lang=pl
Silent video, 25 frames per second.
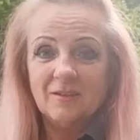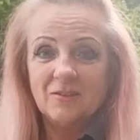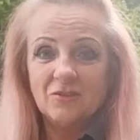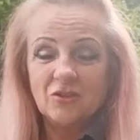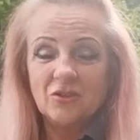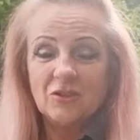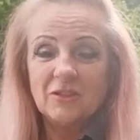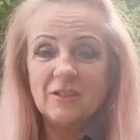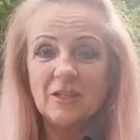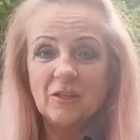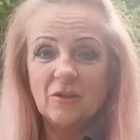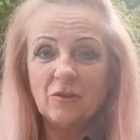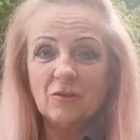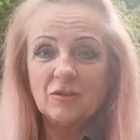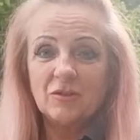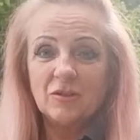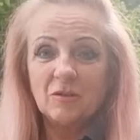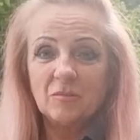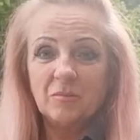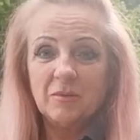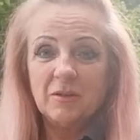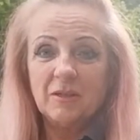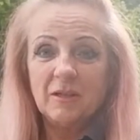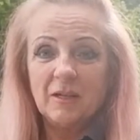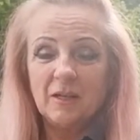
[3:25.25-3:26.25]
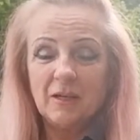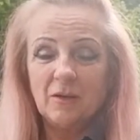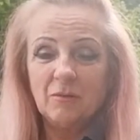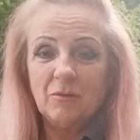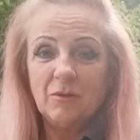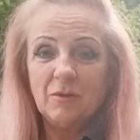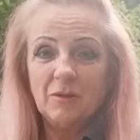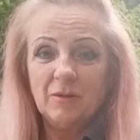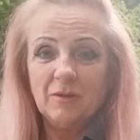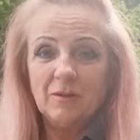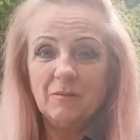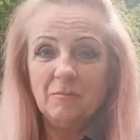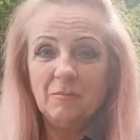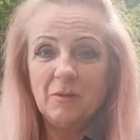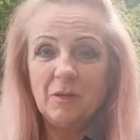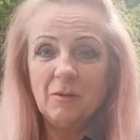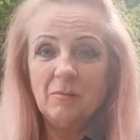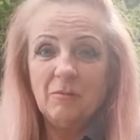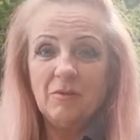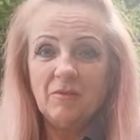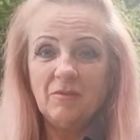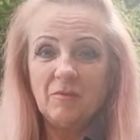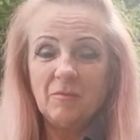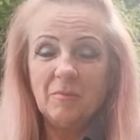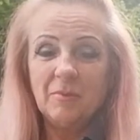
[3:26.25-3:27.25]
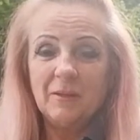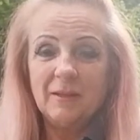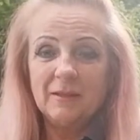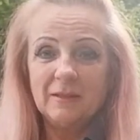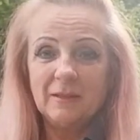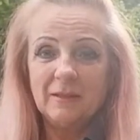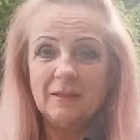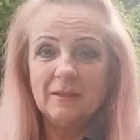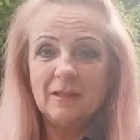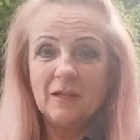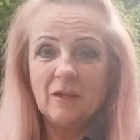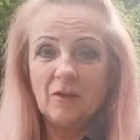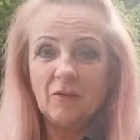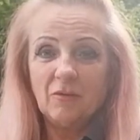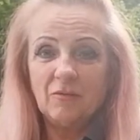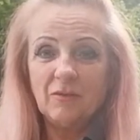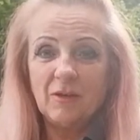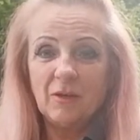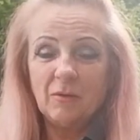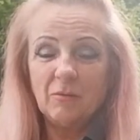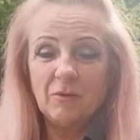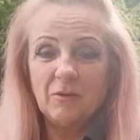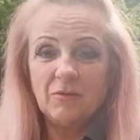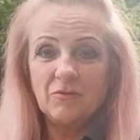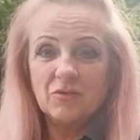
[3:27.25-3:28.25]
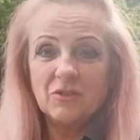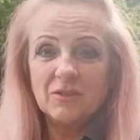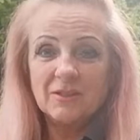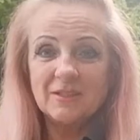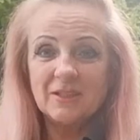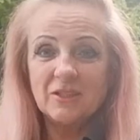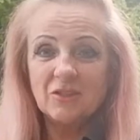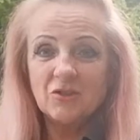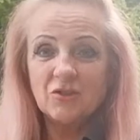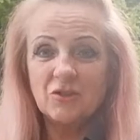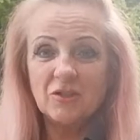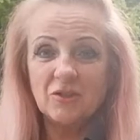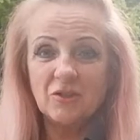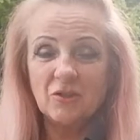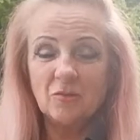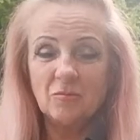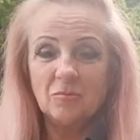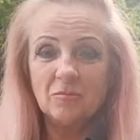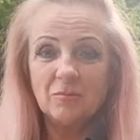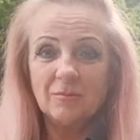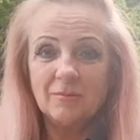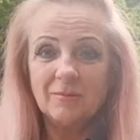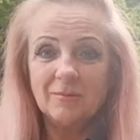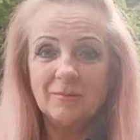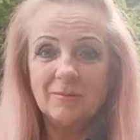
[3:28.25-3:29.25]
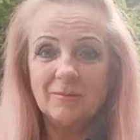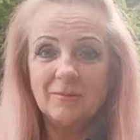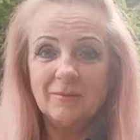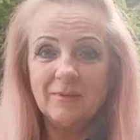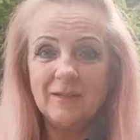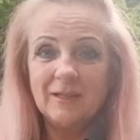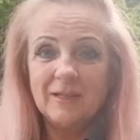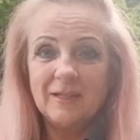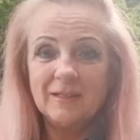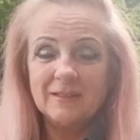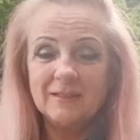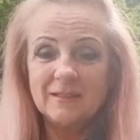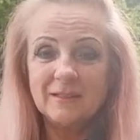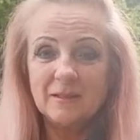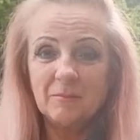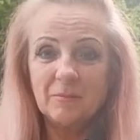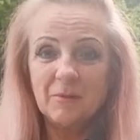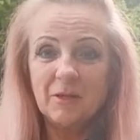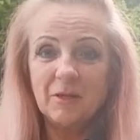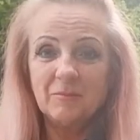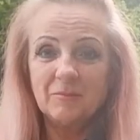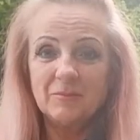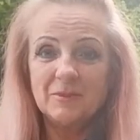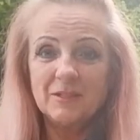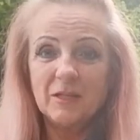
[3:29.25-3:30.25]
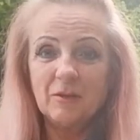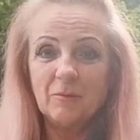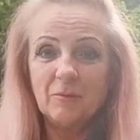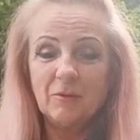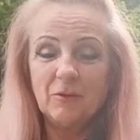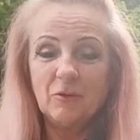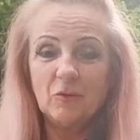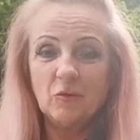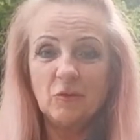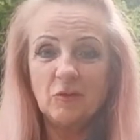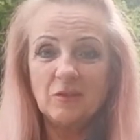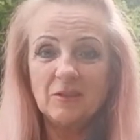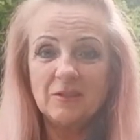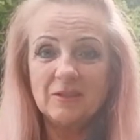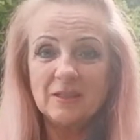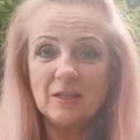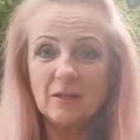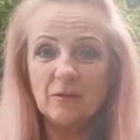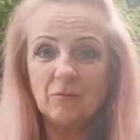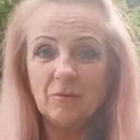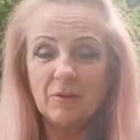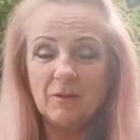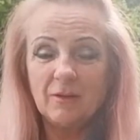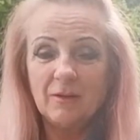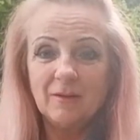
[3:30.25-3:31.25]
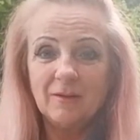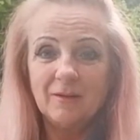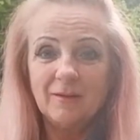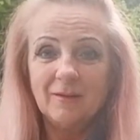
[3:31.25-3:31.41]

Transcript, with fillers: cztery osoby jechały, miały wypadek, dachowały i wszystkie żyją. Ręce mają całe, nogi całe.